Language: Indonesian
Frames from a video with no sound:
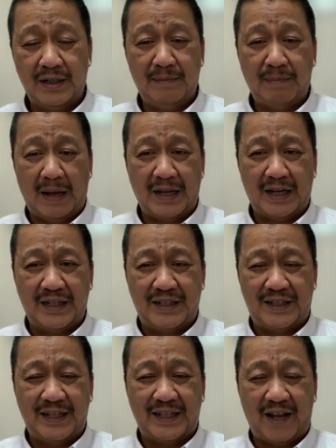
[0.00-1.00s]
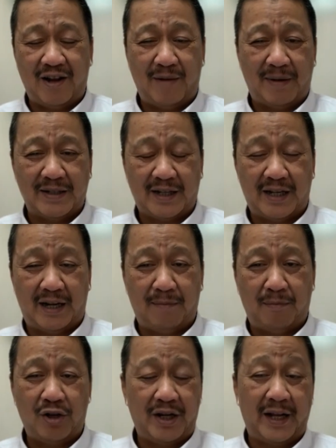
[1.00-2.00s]
ini banyak dicintai oleh masa
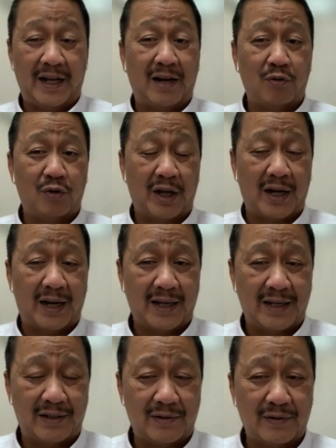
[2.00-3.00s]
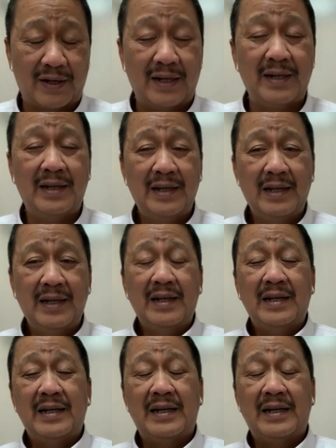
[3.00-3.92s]
dan maunya naik Garuda lah gitu kan. Baik.